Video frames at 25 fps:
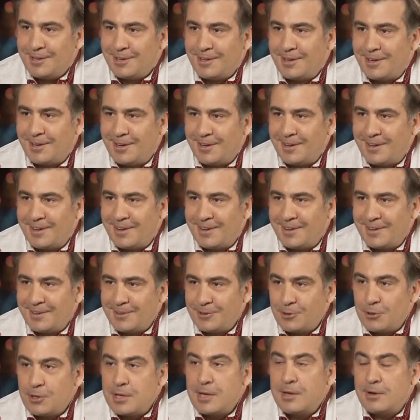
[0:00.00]
э,
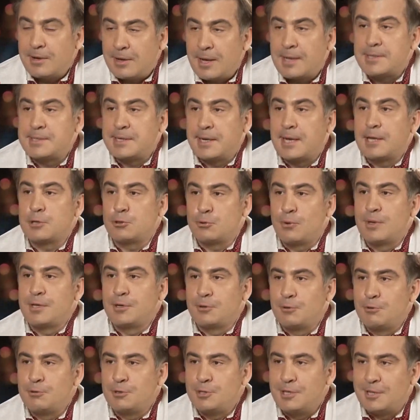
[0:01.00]
и в конце концов
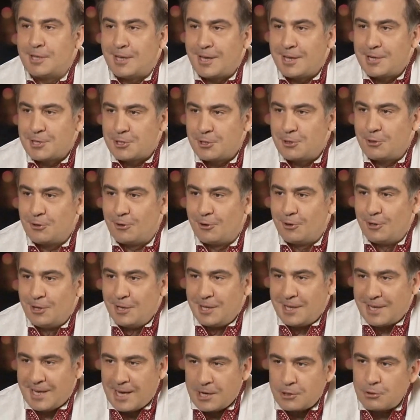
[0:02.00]
они грузины, конечно, но
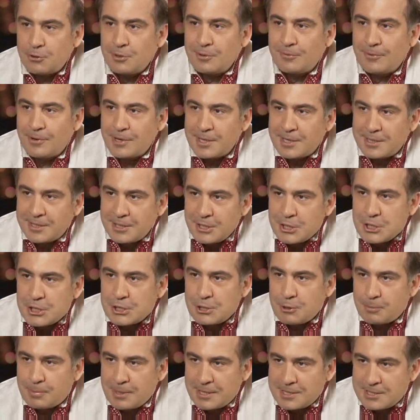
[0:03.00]
какое его
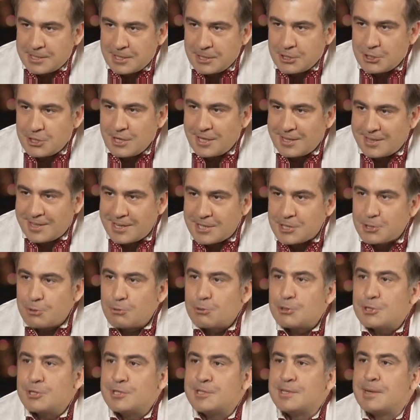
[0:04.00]
этническое происхождение даже
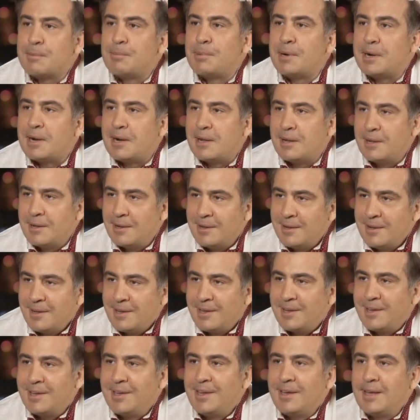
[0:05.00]
уже забыли.
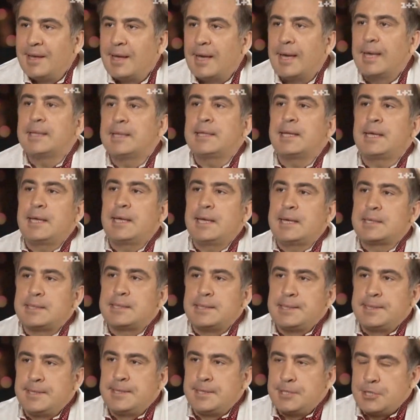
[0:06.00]
И это
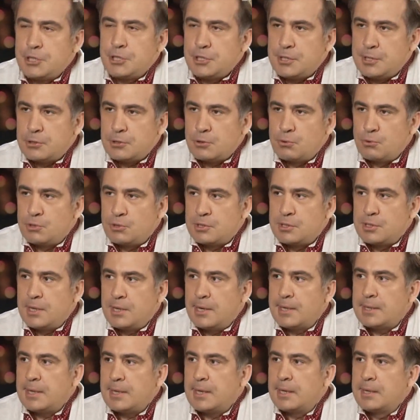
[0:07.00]
есть идентичность Грузии.
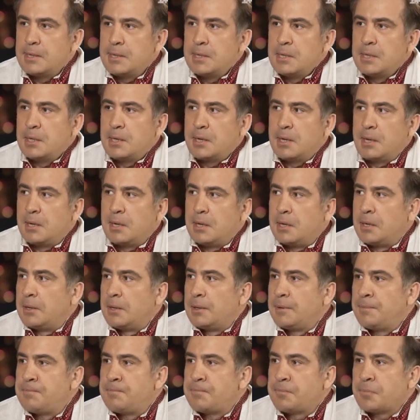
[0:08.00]
Это э,
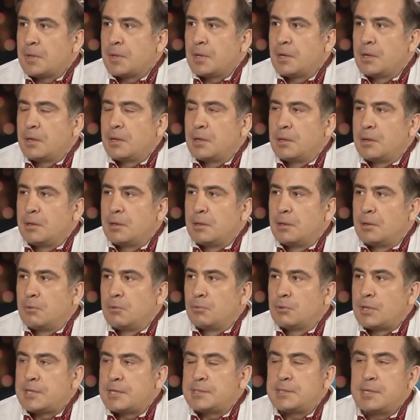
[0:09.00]
э,
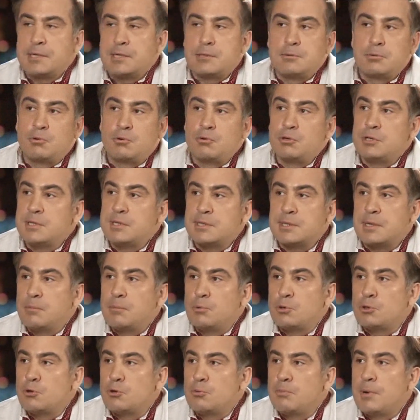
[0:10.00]
у нас есть грузинские
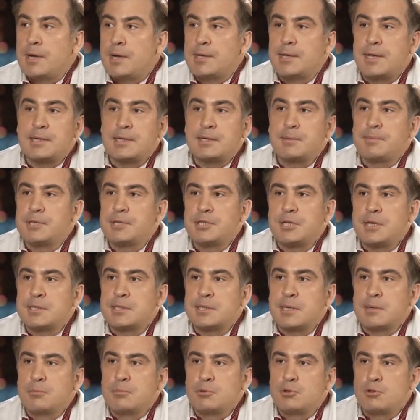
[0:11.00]
мусульмане,
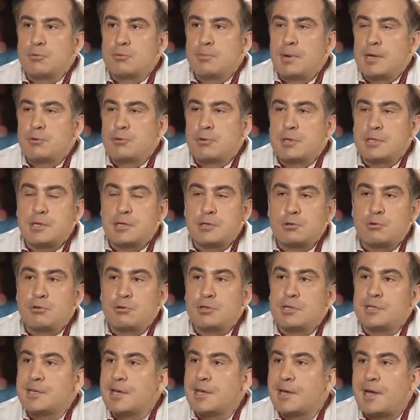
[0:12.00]
азербайджанские мусульмане, у нас есть
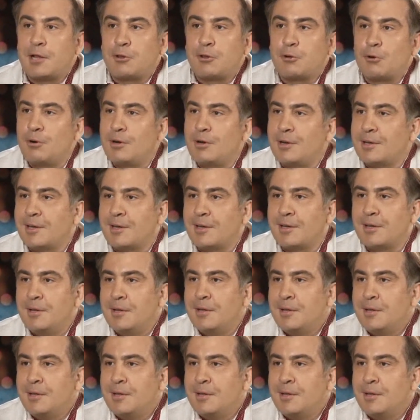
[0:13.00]
грузинские католики,